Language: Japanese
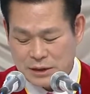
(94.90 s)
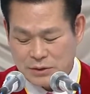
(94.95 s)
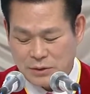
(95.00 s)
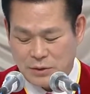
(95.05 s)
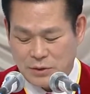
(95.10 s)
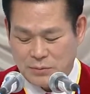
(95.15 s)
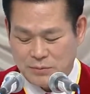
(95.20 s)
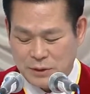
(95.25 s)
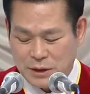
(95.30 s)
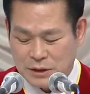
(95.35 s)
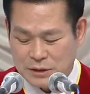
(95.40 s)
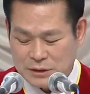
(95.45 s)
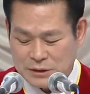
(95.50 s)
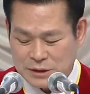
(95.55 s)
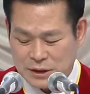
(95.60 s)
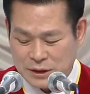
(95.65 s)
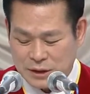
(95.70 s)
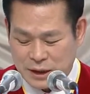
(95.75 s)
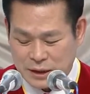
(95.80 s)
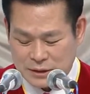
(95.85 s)
英知のあ
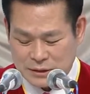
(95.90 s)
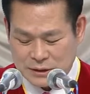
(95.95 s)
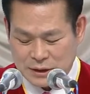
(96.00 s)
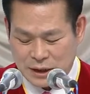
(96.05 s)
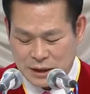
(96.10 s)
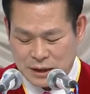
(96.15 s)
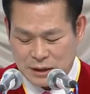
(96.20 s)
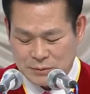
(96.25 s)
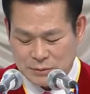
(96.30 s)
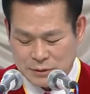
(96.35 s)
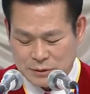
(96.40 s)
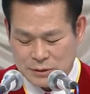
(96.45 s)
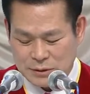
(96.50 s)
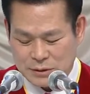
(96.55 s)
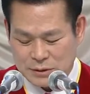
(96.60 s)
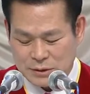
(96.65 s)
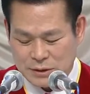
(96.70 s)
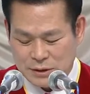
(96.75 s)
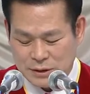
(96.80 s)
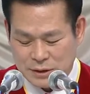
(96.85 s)
る人はこれを
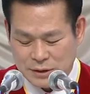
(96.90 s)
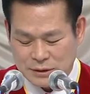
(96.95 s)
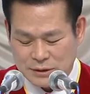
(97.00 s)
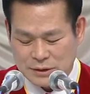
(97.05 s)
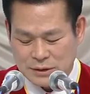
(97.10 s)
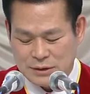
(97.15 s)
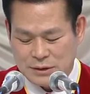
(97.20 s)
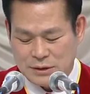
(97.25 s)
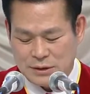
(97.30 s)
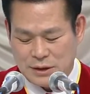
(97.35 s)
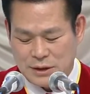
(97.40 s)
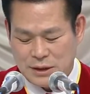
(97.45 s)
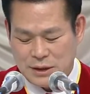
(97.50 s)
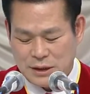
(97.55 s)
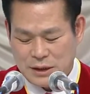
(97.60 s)
汲み出す